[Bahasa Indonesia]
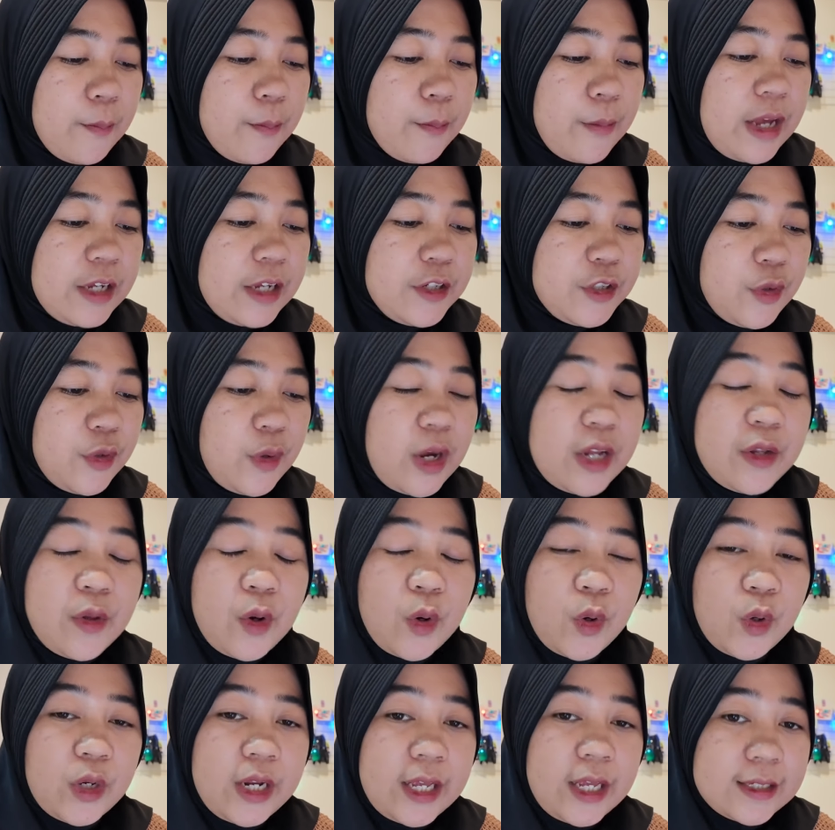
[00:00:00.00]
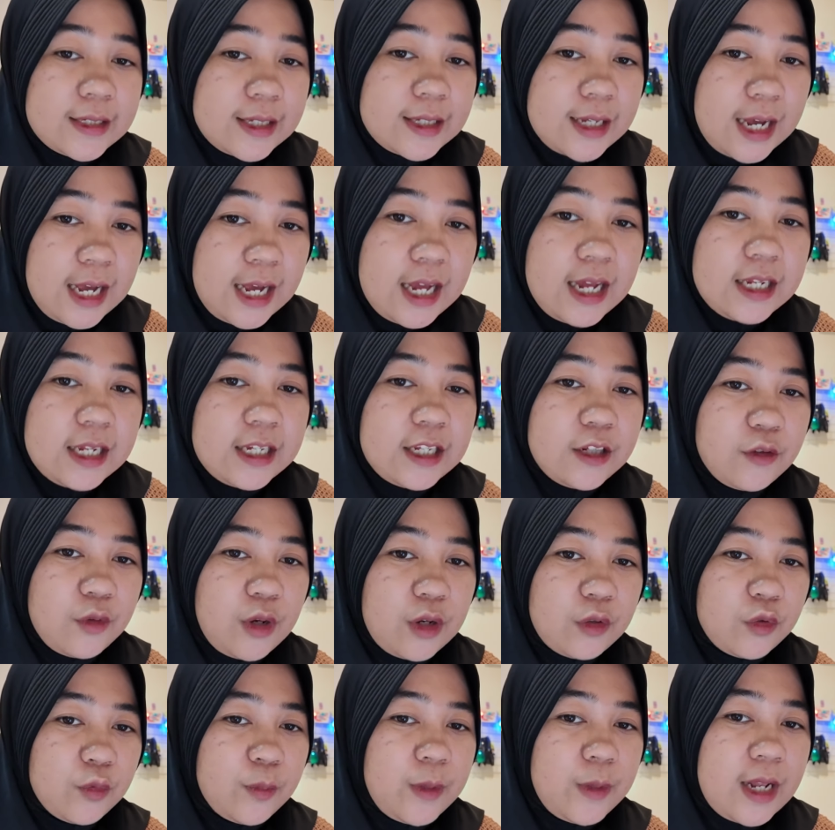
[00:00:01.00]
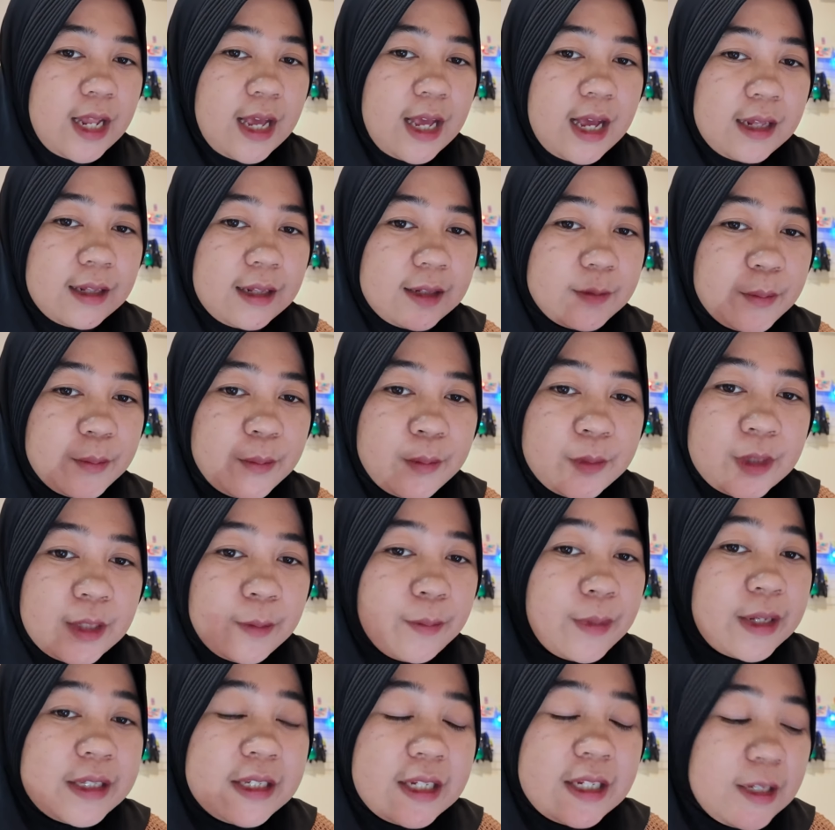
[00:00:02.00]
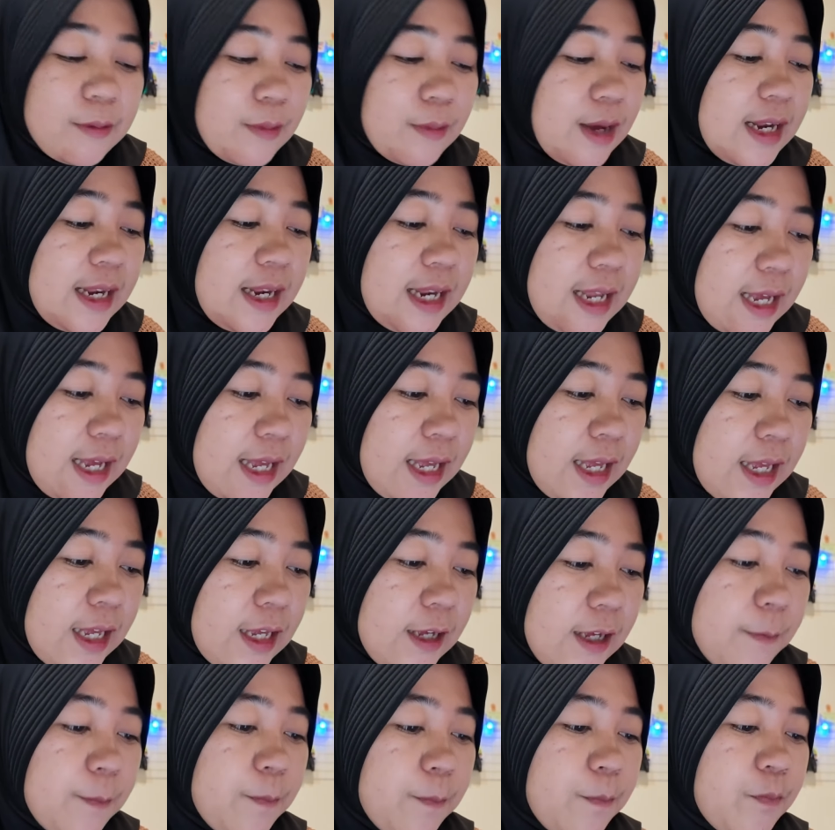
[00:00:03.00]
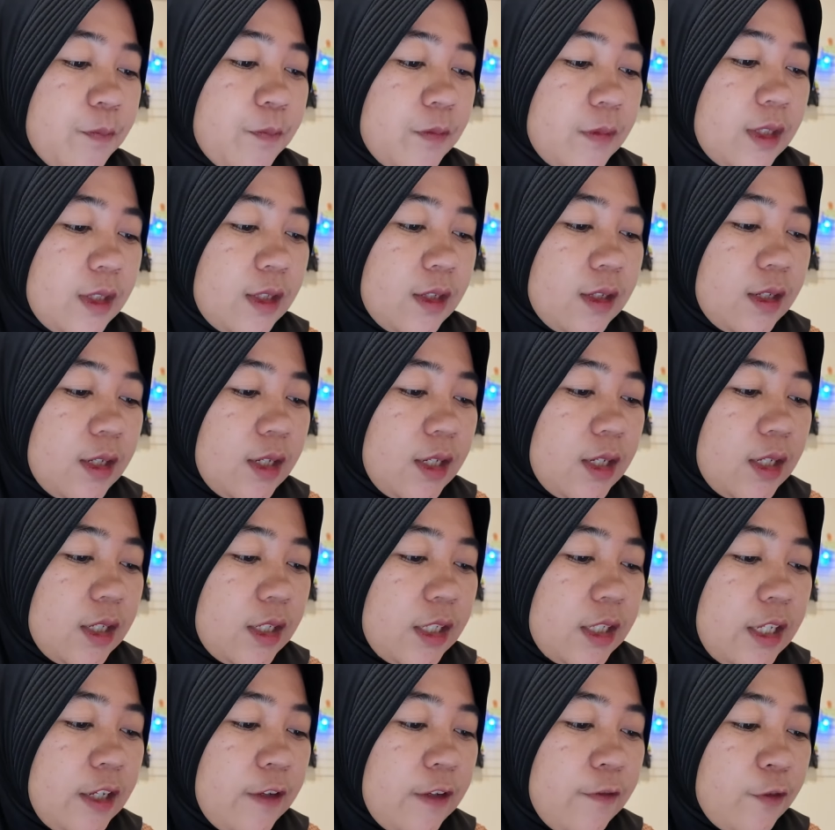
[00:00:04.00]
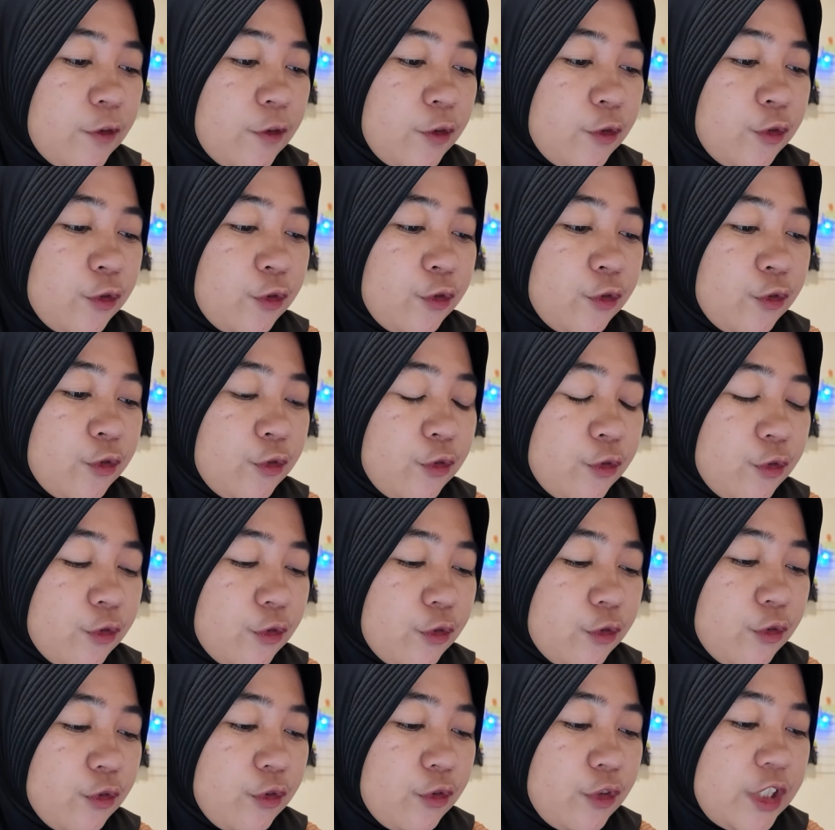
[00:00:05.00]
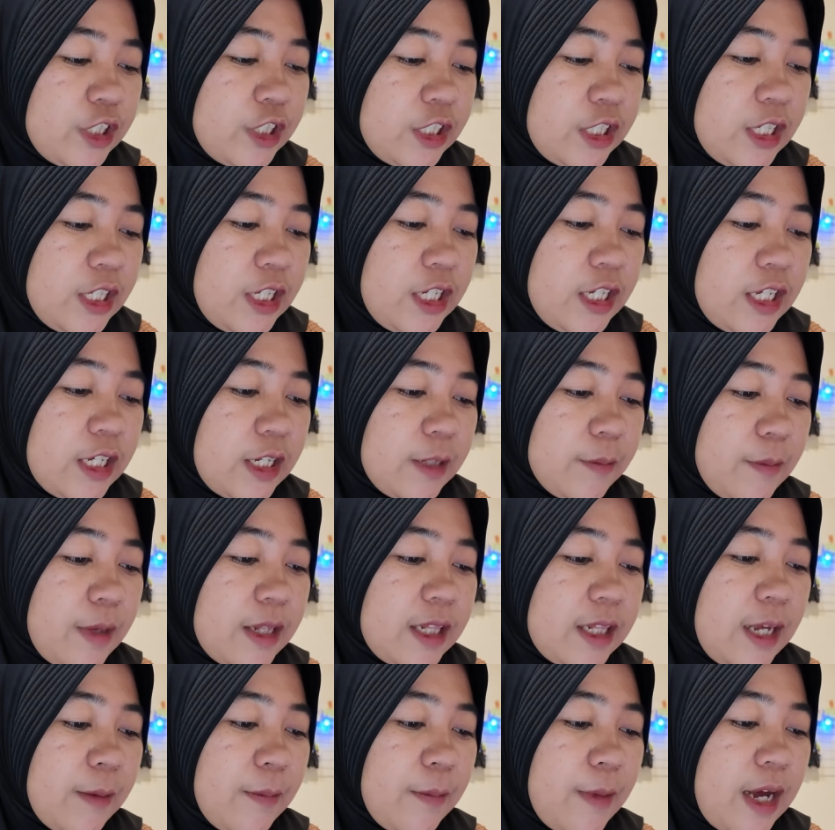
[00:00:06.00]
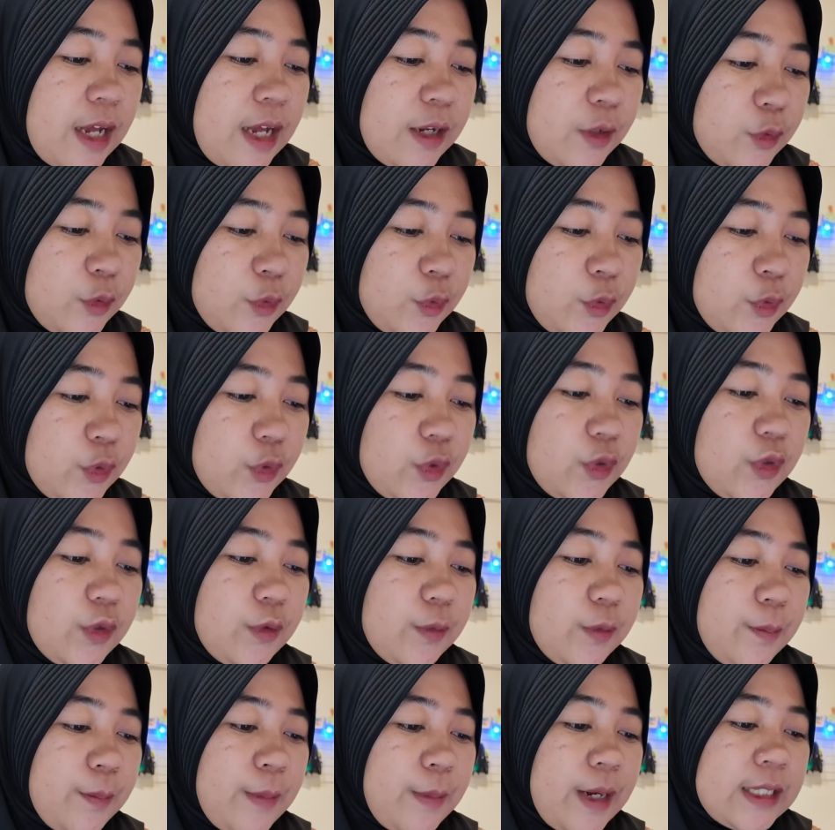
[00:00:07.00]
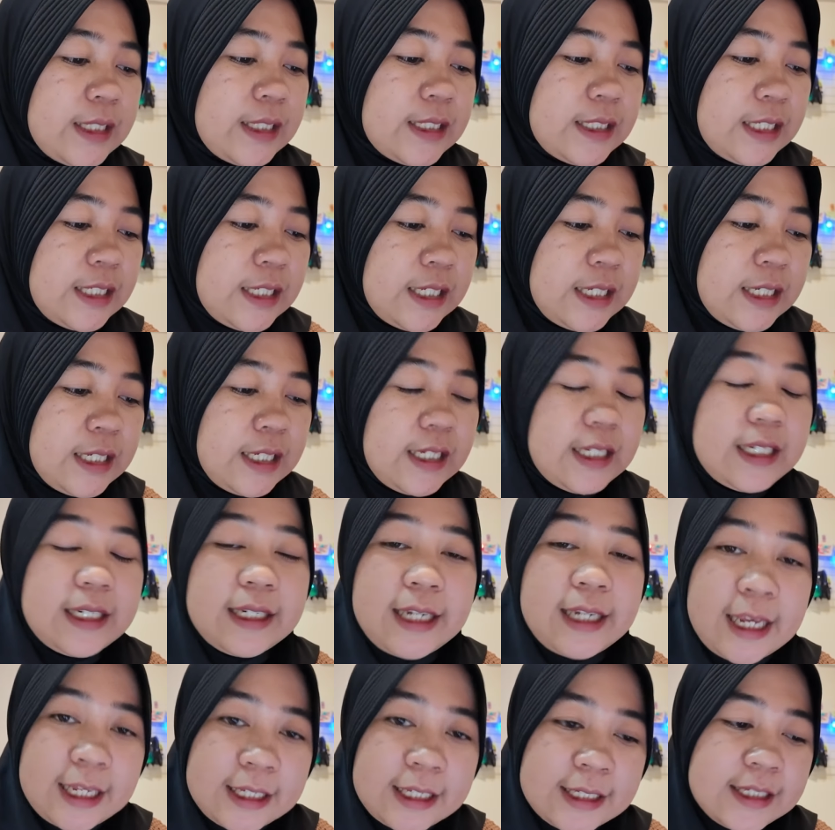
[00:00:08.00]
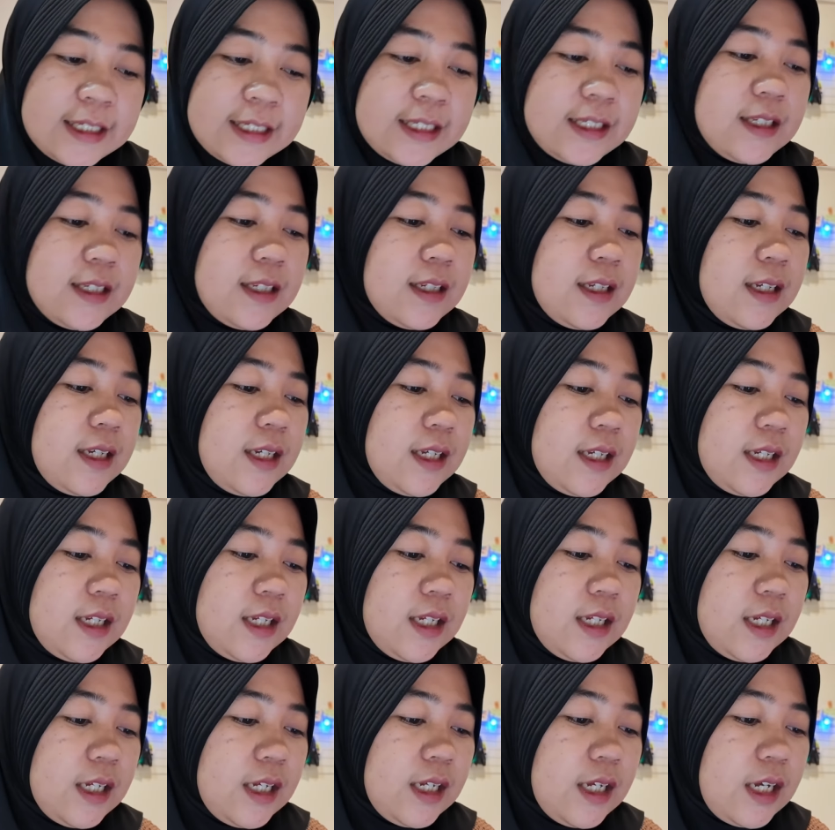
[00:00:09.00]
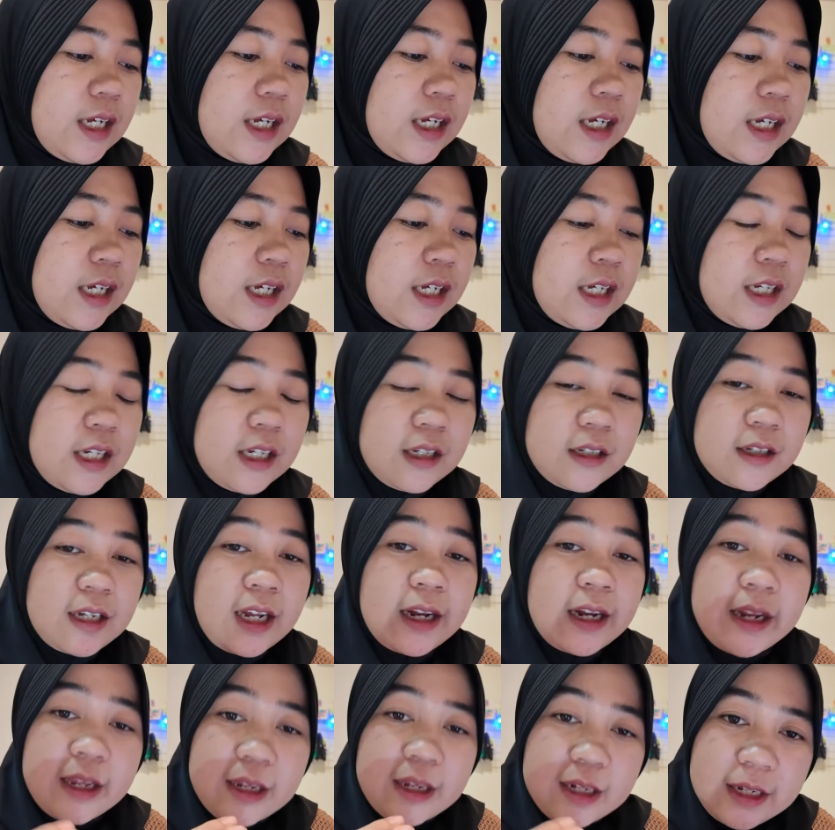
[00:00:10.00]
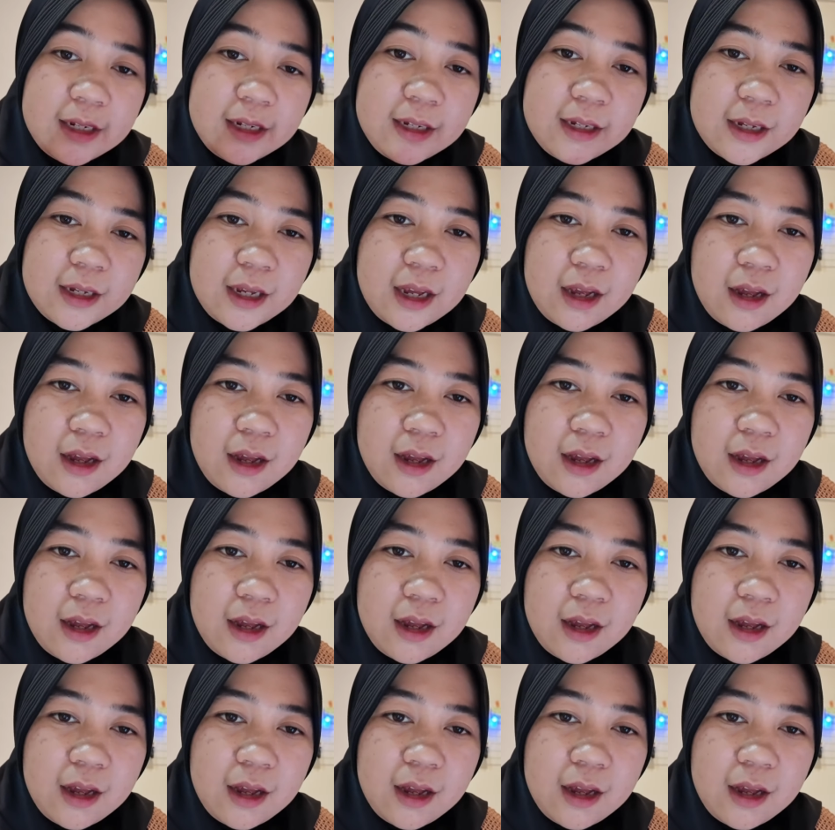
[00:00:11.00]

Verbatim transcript: basho wa doko desu gitu aku bilang tempatnya di mana Gifu shi maru machi des ah karena ini